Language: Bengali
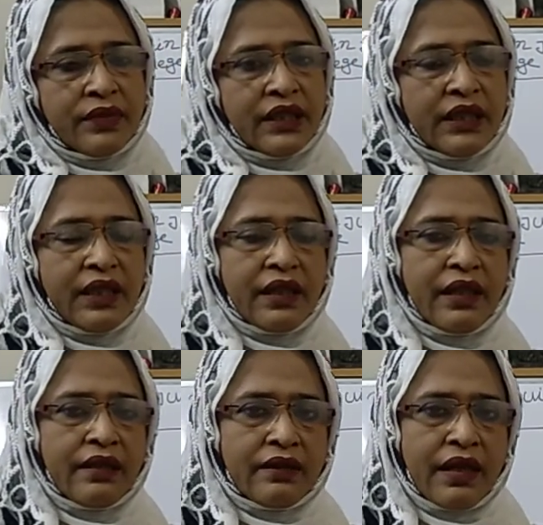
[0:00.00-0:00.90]
সেখানে
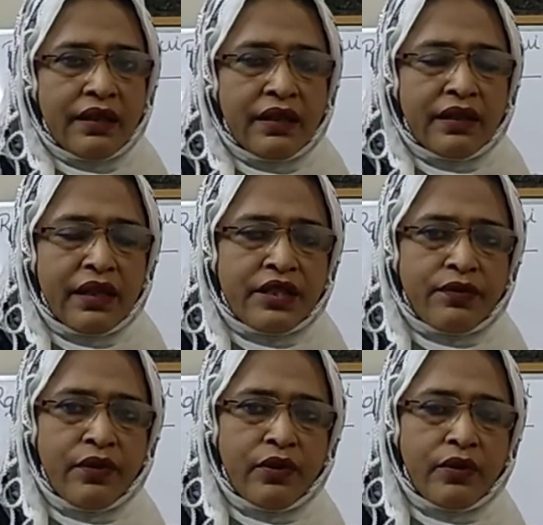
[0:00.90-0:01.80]
থাকে ক্যাশ
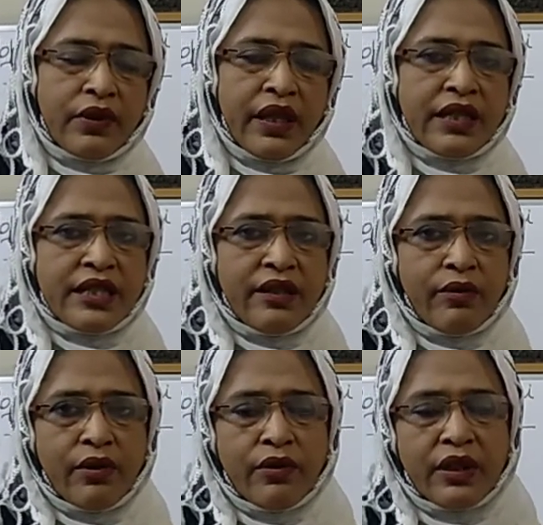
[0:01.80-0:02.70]
ফ্লো ক্যাশ
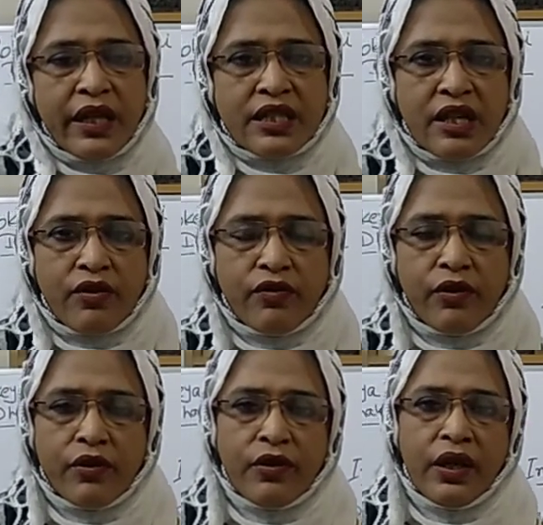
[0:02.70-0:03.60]
ইনফ্লো ক্যাশ
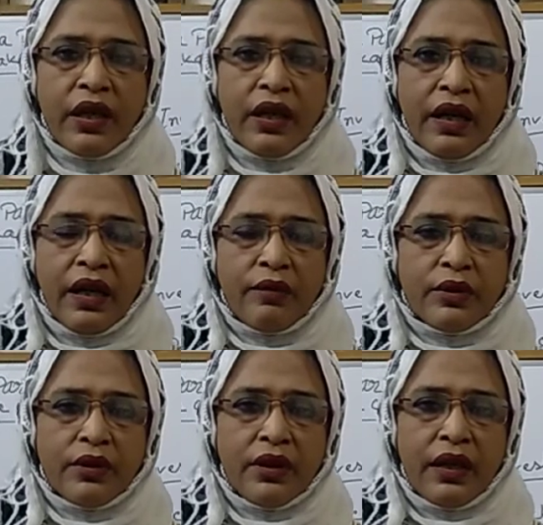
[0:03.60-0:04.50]
আউটফ্লো এবং